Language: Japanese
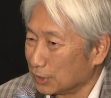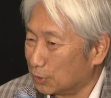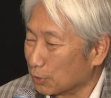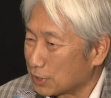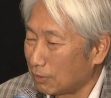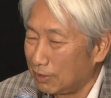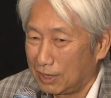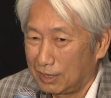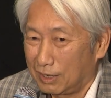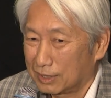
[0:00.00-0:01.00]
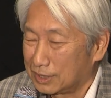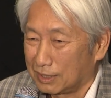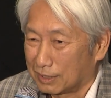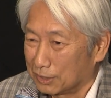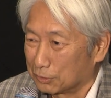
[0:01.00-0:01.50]
黒澤
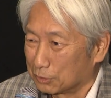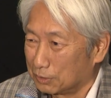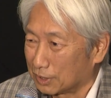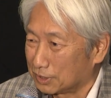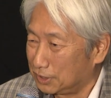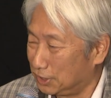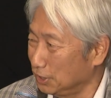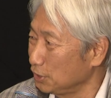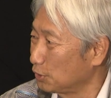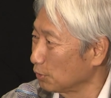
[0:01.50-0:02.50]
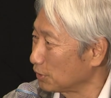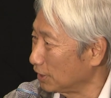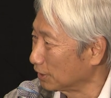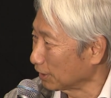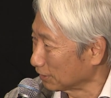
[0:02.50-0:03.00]
明監督が緊張し
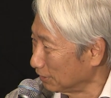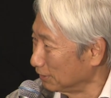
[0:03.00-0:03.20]
てたっ